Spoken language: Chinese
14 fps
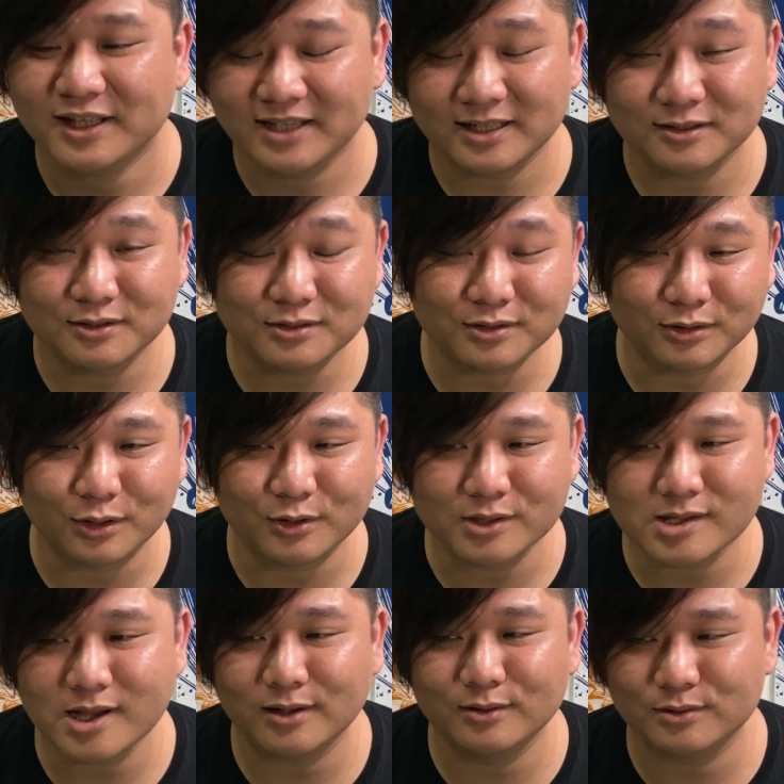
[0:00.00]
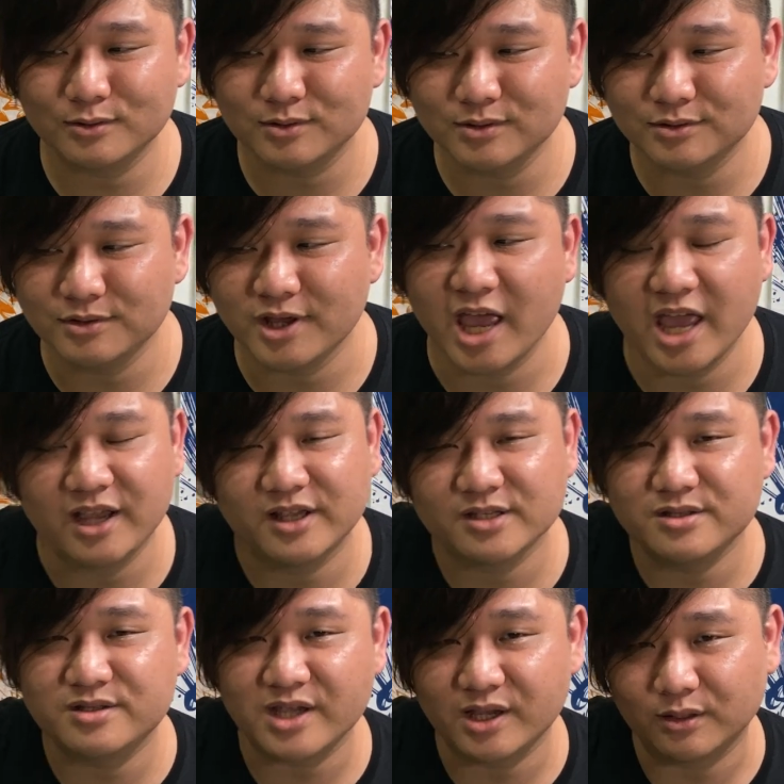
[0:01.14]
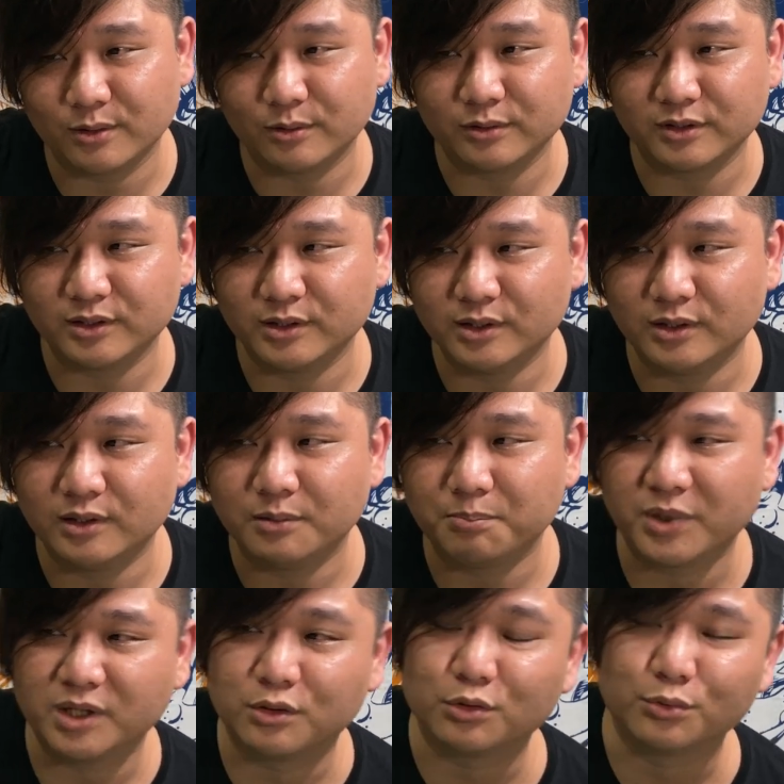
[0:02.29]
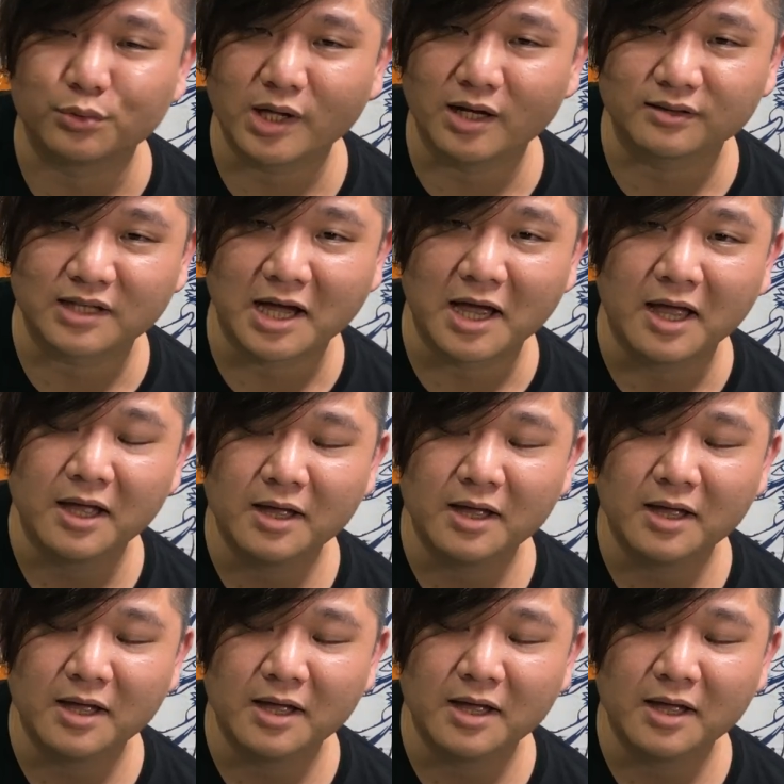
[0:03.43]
大雄手头上的就是 X Z 斗的病毒腰带，